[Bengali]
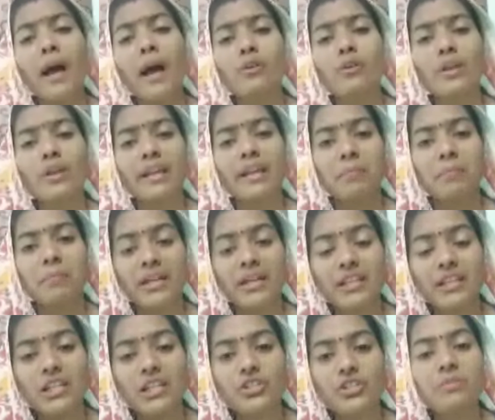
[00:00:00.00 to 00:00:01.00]
ভালো লাগে
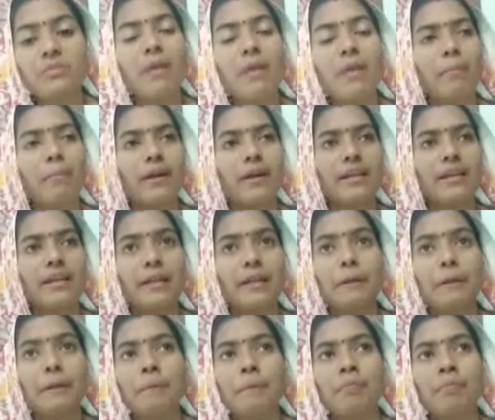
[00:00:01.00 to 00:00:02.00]
মেডিটেশন ব্যাপার
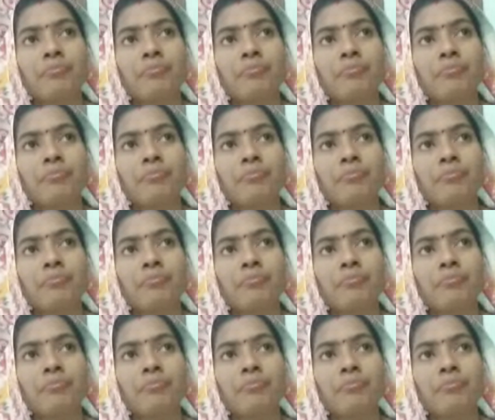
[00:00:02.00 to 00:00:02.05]
নিয়ে